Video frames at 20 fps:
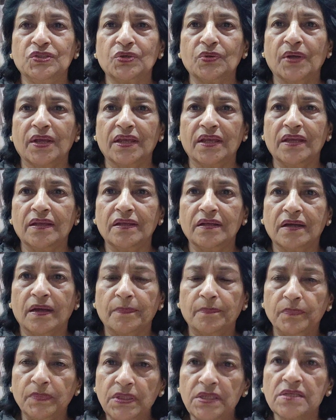जो है
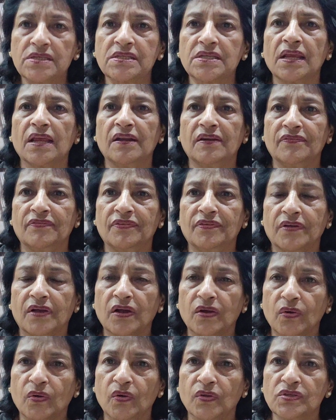अपने सेल्फ
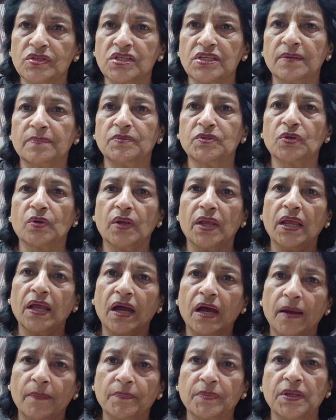का कॉन्सेप्ट जो है
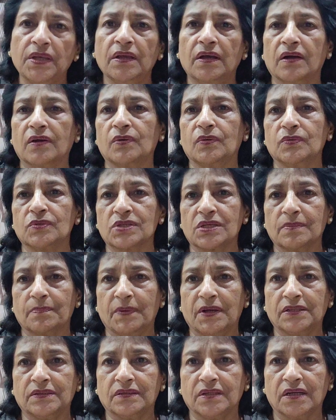आपकी आंखों से
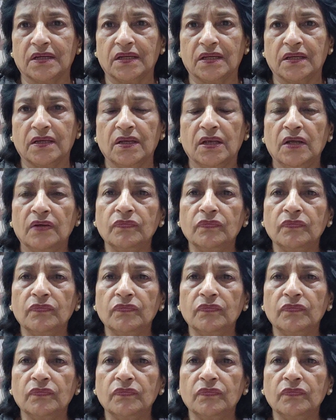पाता है